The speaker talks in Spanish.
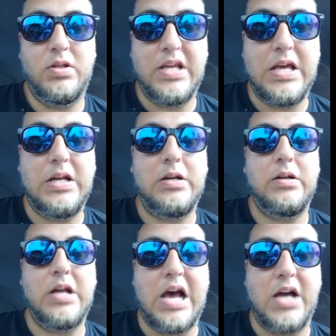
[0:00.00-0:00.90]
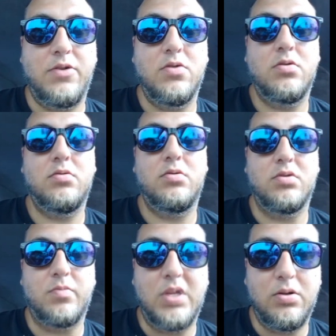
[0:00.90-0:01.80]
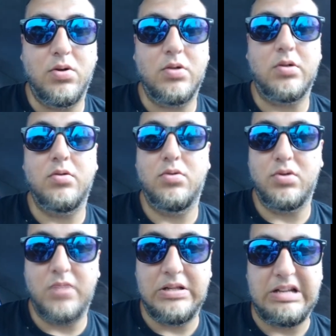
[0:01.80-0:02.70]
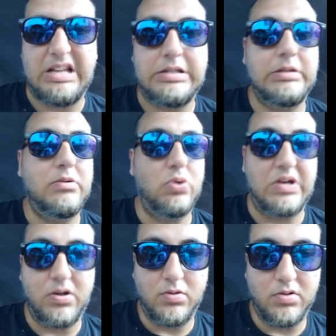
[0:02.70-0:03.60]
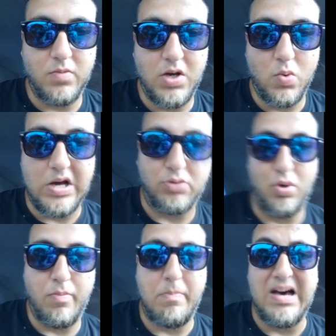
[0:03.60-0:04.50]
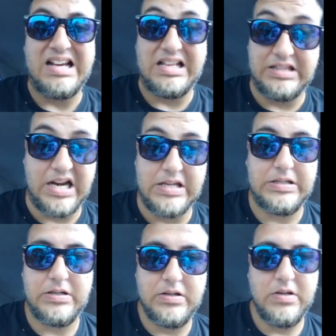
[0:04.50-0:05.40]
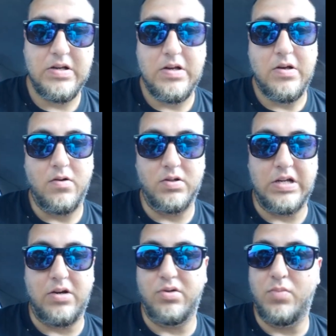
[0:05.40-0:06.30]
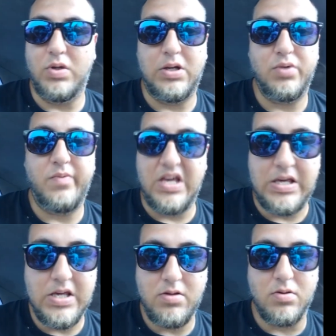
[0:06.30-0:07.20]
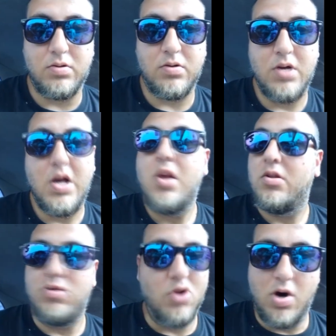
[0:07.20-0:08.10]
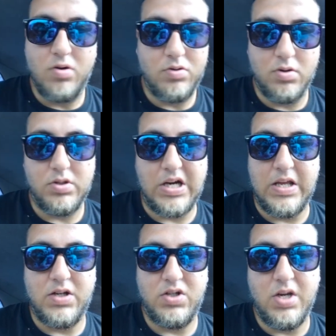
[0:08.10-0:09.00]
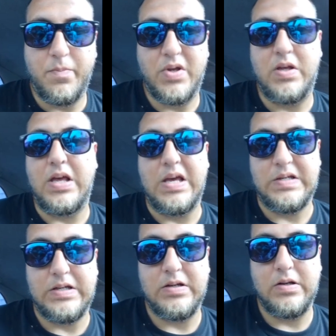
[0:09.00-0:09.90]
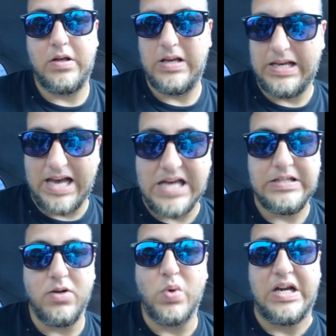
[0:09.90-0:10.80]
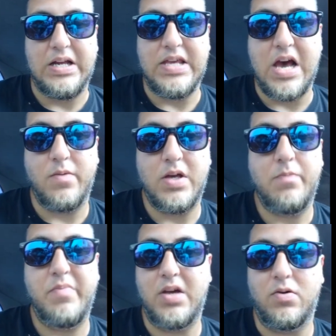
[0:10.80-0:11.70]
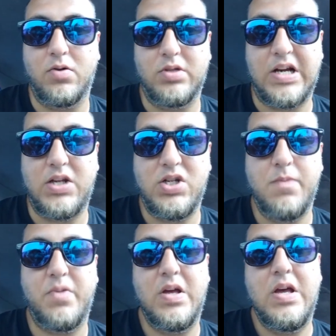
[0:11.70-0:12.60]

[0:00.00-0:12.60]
del año 2002, 2003 o creo 2004 para atrás, o sea, los modelos viejitos, no, no traían chip, es casi igual la llave, pero no trae chip.